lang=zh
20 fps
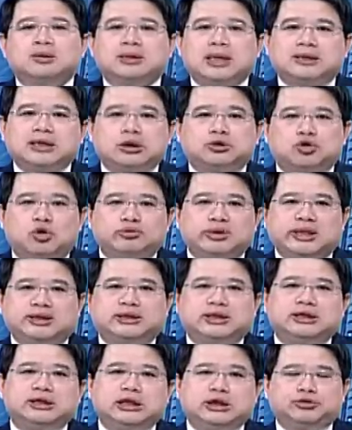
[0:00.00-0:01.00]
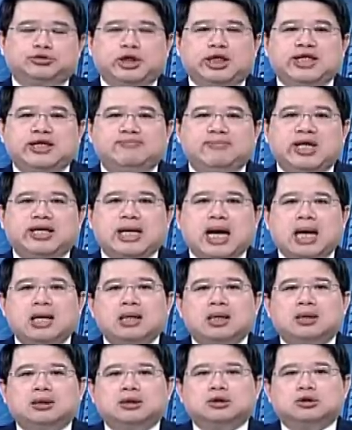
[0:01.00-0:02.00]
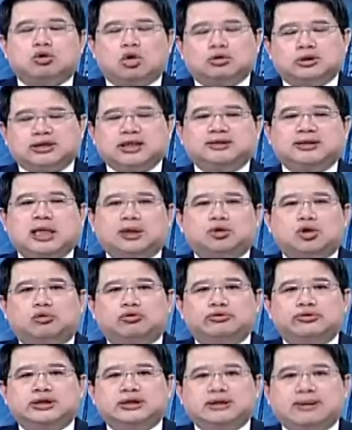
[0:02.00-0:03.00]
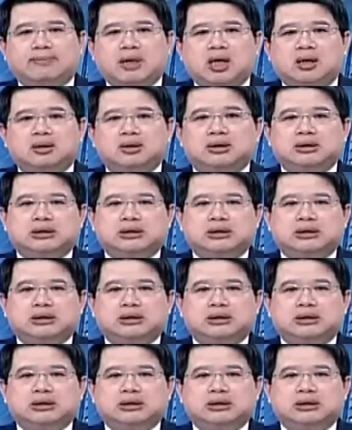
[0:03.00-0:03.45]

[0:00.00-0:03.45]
那在总体经济学里面呢，投生产投入是什么？